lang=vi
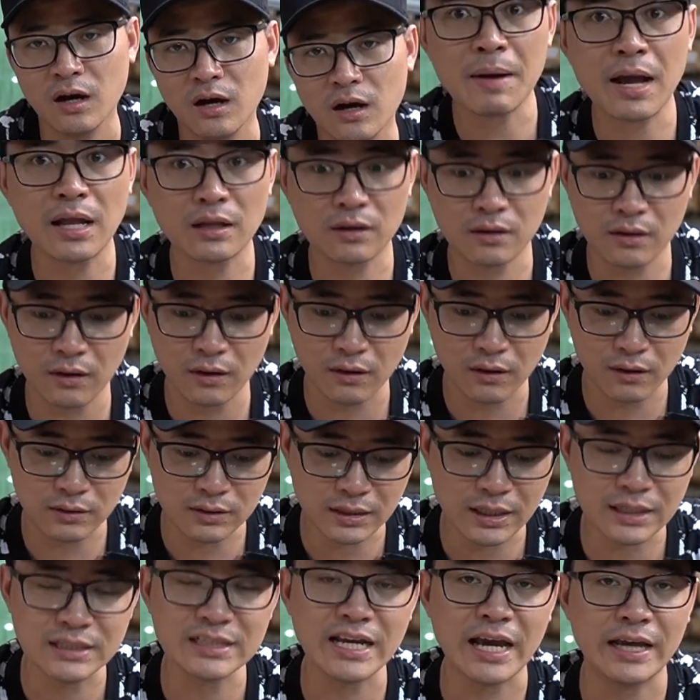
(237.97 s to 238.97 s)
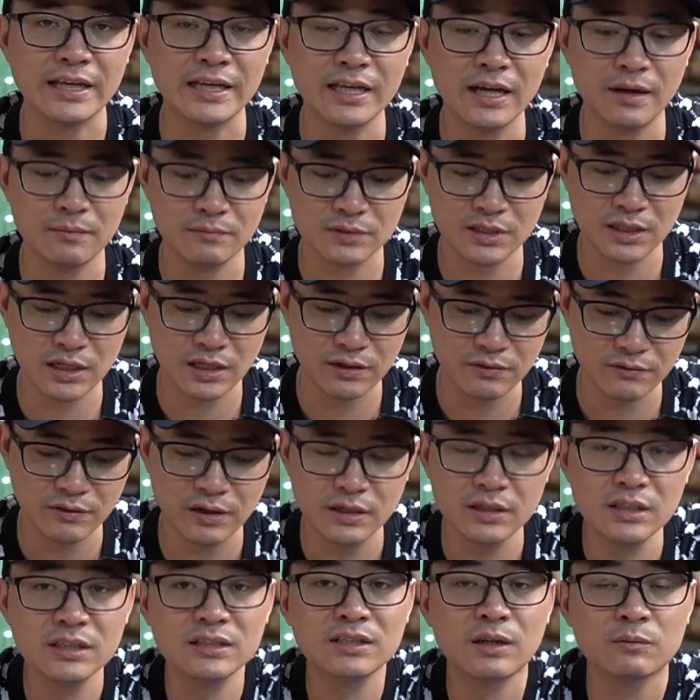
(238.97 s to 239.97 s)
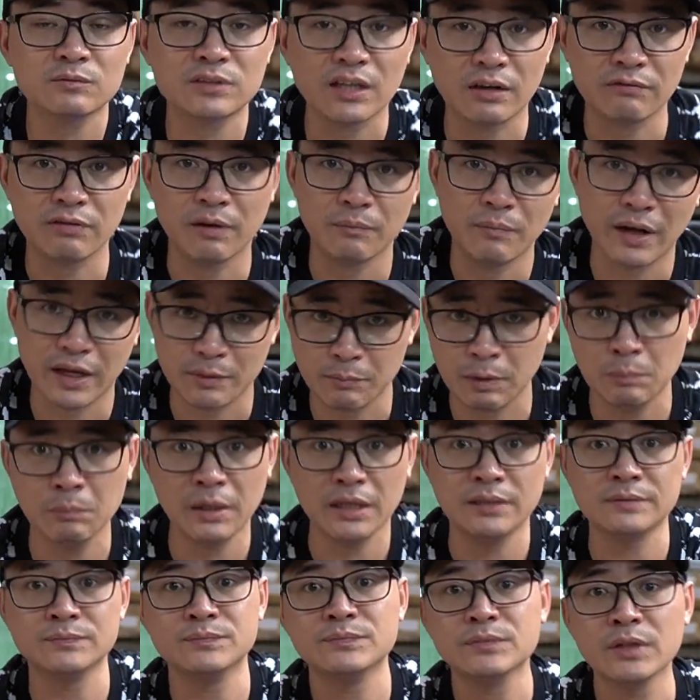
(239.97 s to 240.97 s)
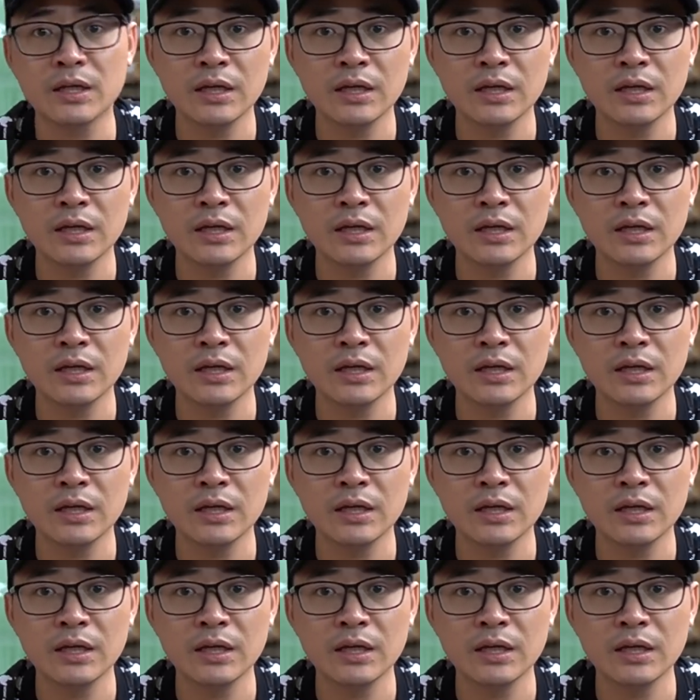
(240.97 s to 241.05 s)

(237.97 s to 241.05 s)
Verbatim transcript: Các bạn có những cái trải nghiệm gì với những dòng sản phẩm này bên mình